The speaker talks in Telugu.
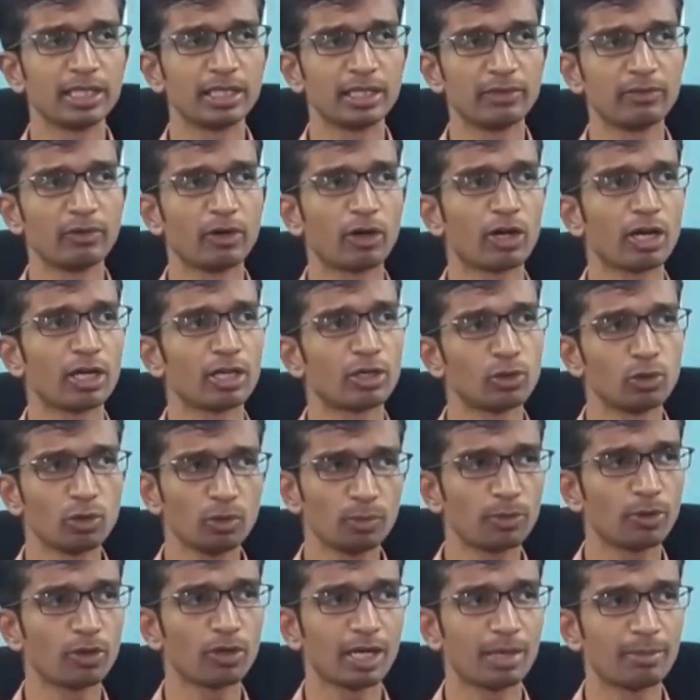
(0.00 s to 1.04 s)
ఈ ఒక టూర్
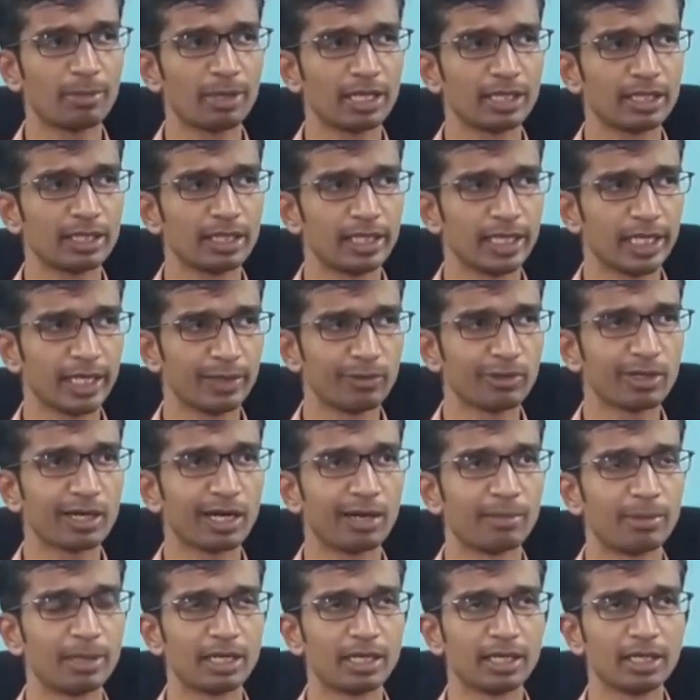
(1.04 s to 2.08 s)
ప్రోగ్రామ్ అనేది లేవు
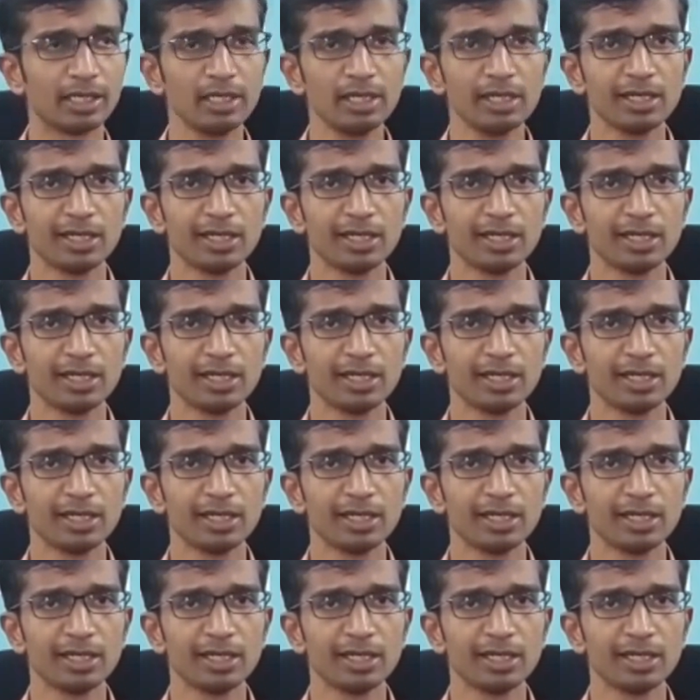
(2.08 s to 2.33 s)
కాబట్టి